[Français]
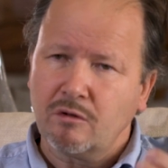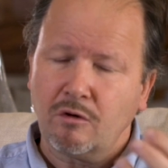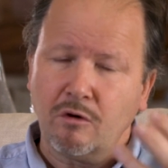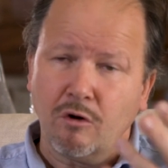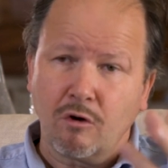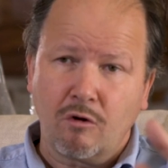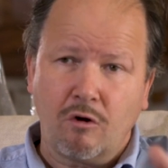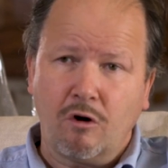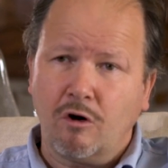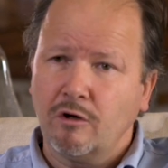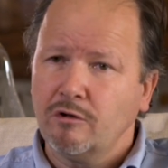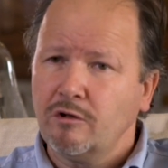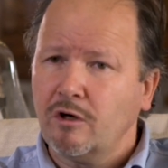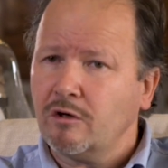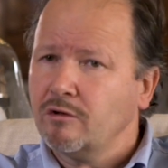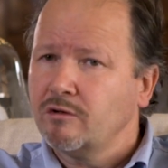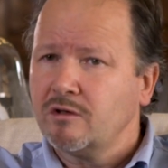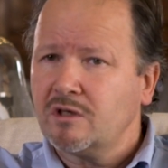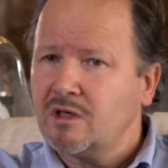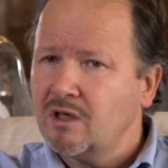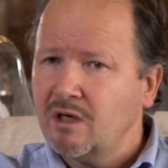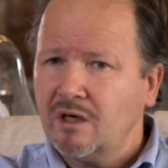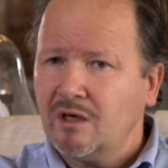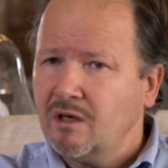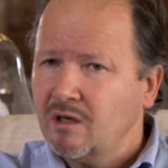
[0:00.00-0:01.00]
de Locronan,
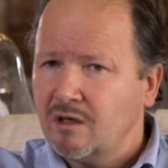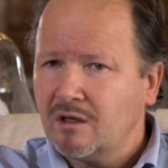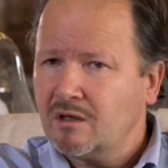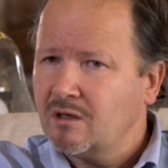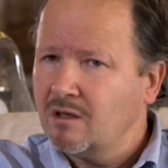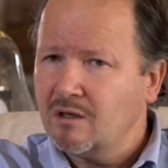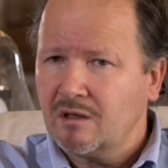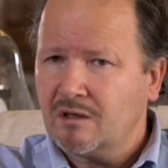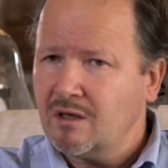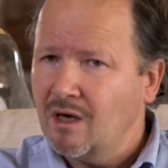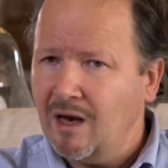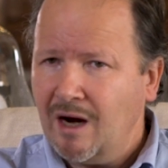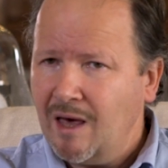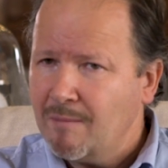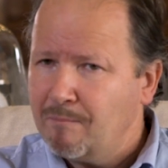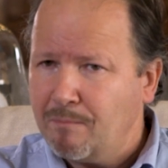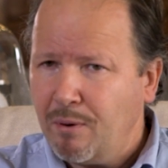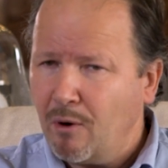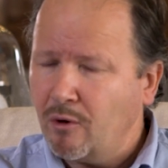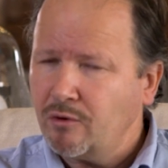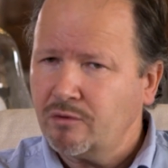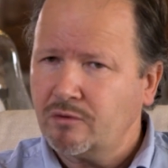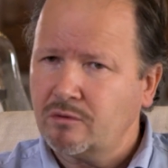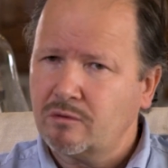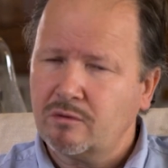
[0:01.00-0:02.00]
qui est, qui, à la
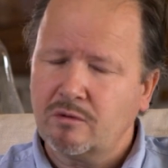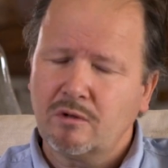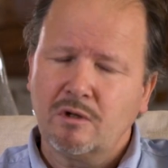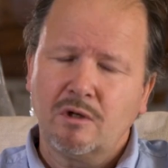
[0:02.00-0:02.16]
porte